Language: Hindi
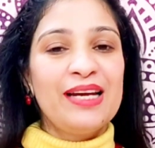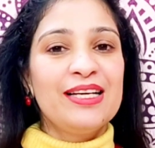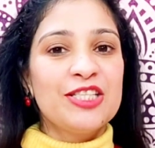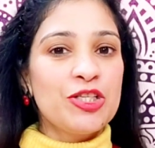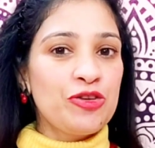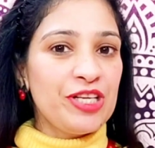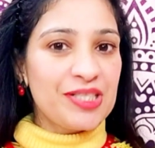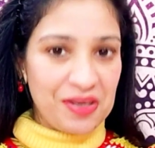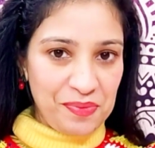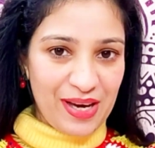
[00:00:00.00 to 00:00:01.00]
राजेश्वरी
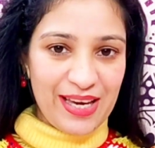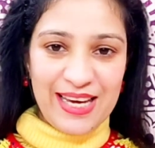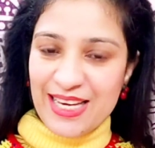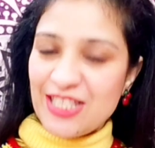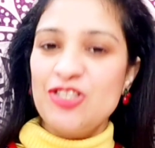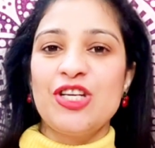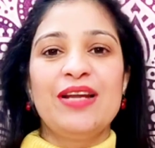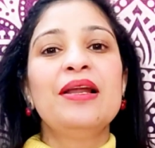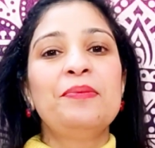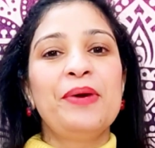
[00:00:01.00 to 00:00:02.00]
शर्मा के इस
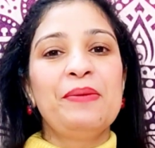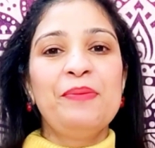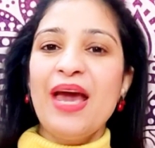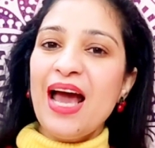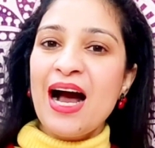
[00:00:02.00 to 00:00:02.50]
चैनल पे मैं